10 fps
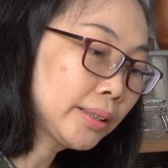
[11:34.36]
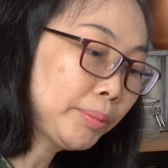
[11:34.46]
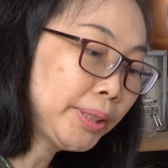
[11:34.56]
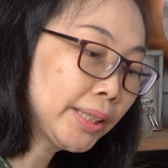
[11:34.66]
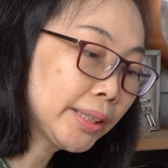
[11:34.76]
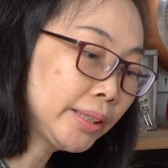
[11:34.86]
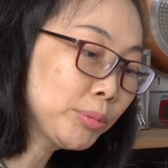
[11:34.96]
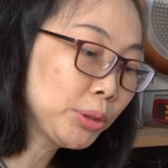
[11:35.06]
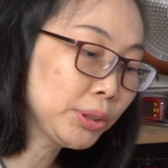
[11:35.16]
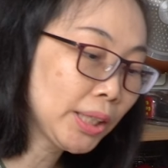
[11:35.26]
tapi
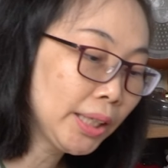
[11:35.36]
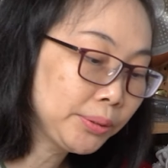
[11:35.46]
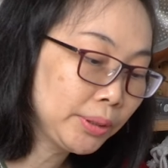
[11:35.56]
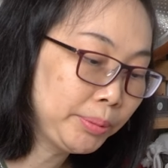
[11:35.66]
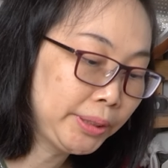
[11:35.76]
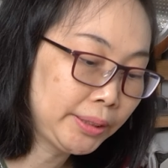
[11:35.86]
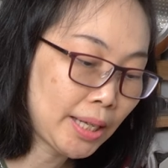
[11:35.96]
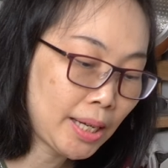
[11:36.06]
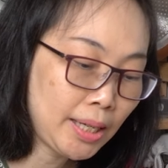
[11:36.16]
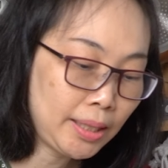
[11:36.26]
kadang-kadang buat usaha juga
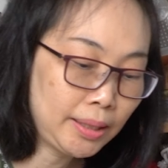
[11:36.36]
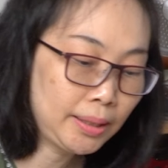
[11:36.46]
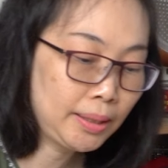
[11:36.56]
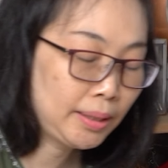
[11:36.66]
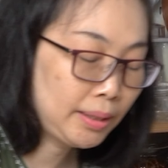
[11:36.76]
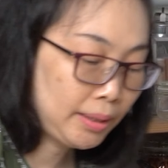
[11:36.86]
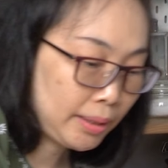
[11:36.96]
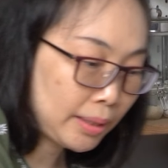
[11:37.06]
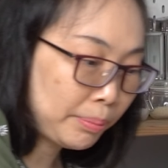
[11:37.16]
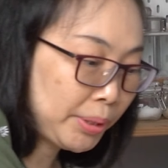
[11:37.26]
bisa
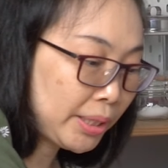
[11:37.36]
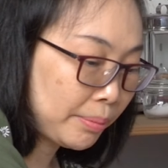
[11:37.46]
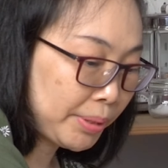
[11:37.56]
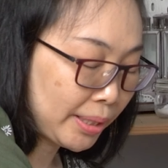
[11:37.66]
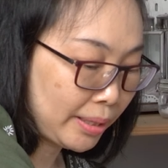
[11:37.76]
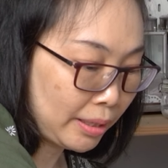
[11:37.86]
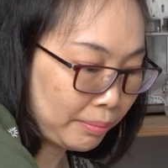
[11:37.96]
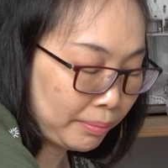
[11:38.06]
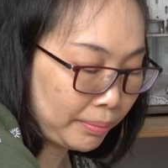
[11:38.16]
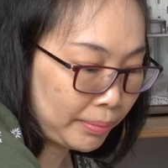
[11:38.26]
tapi nggak bisa
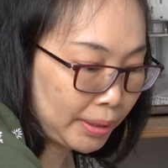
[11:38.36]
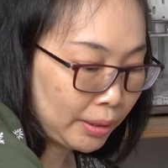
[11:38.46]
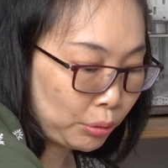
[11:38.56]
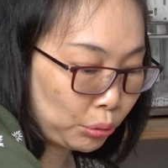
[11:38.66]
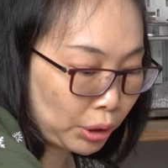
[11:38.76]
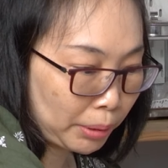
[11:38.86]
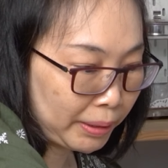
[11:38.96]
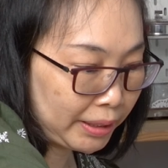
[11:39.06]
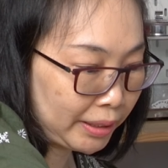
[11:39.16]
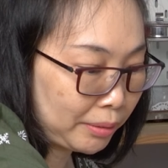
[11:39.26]
dalam untuk
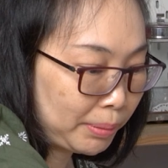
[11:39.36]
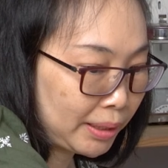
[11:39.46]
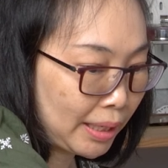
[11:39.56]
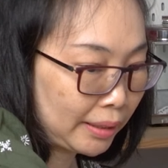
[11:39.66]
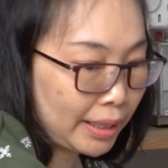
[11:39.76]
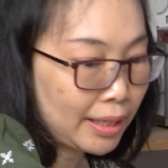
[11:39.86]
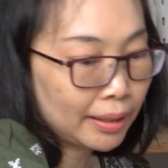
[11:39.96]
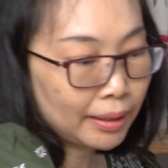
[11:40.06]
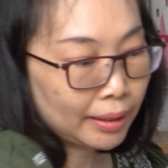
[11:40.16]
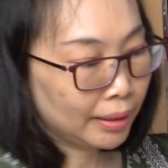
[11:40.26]
kapasitas besar ya
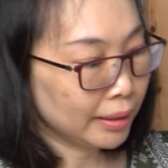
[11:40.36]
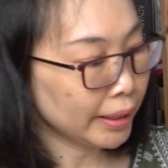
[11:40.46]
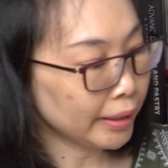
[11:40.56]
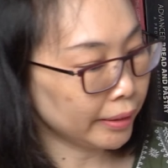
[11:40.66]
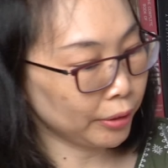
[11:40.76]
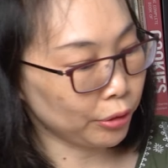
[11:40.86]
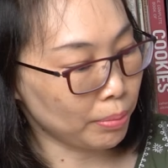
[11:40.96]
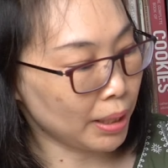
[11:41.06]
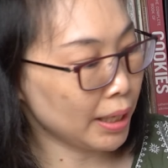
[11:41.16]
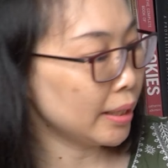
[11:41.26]
oke kita
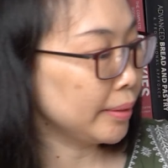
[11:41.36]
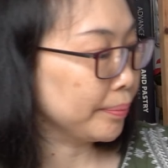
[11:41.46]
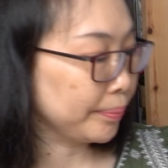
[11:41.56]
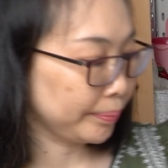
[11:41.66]
coba